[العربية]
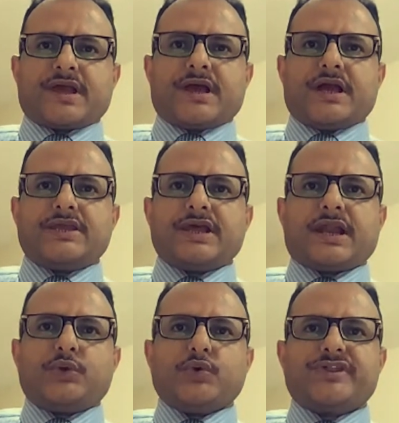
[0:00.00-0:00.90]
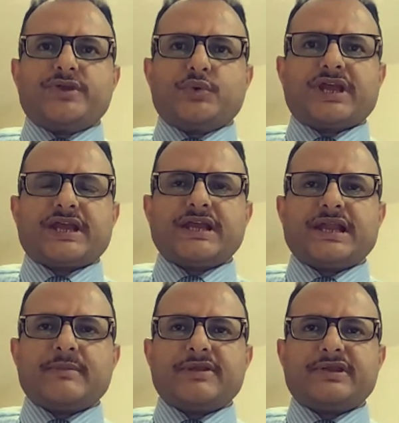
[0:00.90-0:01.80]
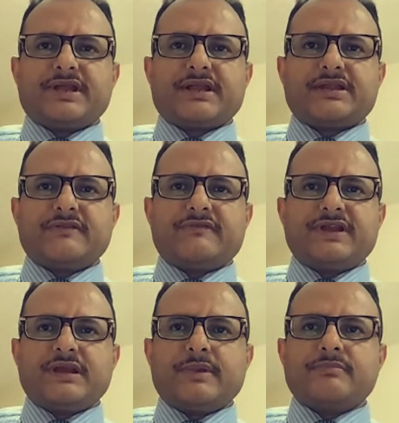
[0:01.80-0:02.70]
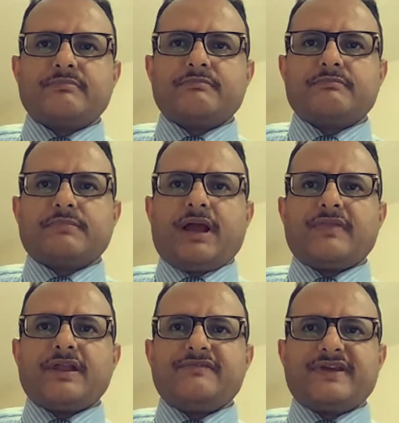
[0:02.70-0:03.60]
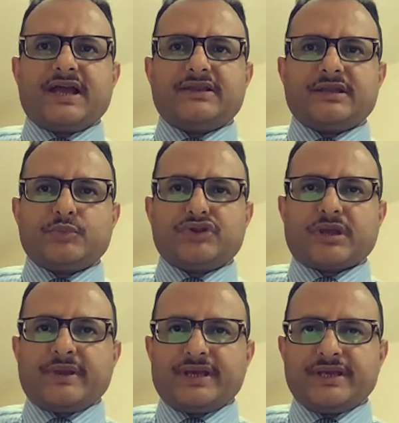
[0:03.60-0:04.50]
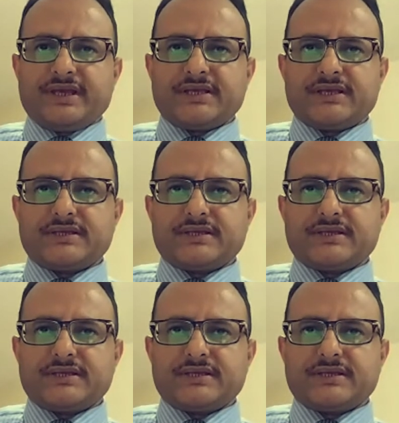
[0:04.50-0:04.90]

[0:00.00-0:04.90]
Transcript: هجر الحوثيون خلال مسيرتهم في اليمن بعض الفئات المجتمعية